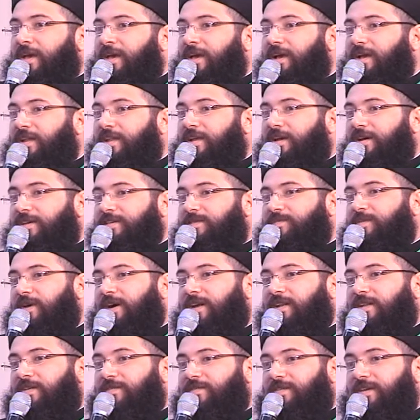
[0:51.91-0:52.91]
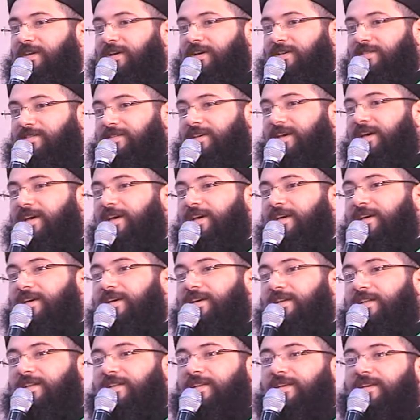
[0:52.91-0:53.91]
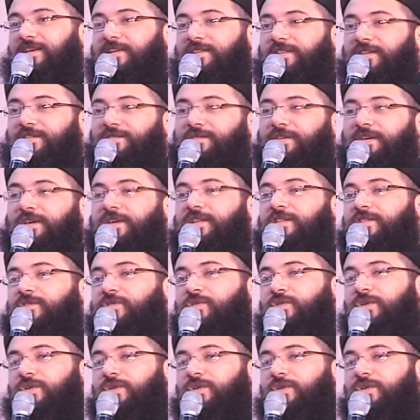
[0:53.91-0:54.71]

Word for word: احنا اصبحنا في احتياج لتفعيل